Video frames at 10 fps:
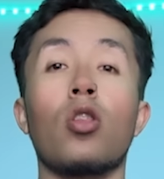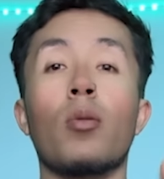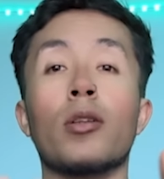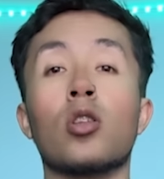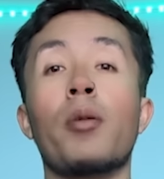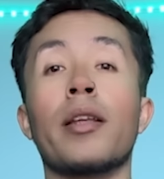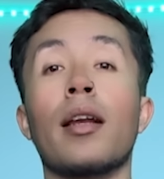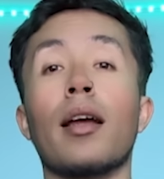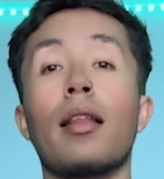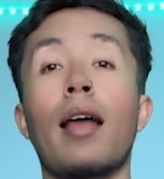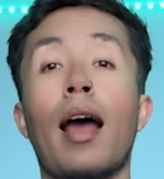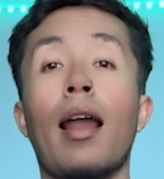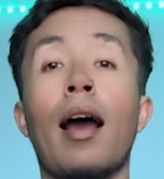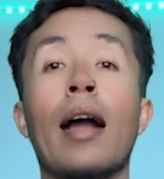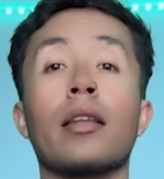No olvides suscribirte al canal,
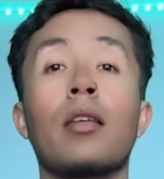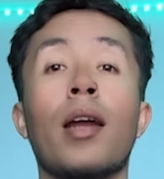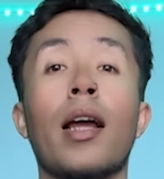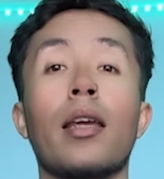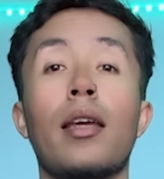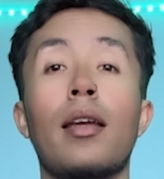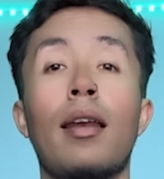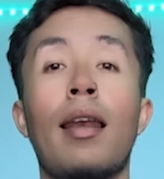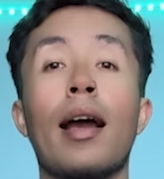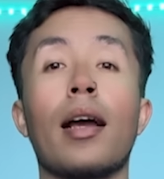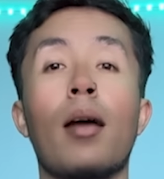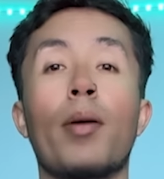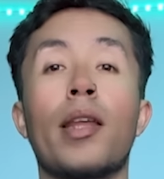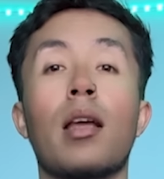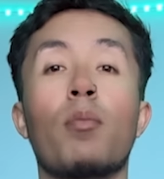activar aquí la
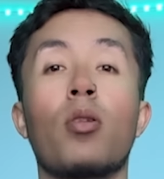campanita,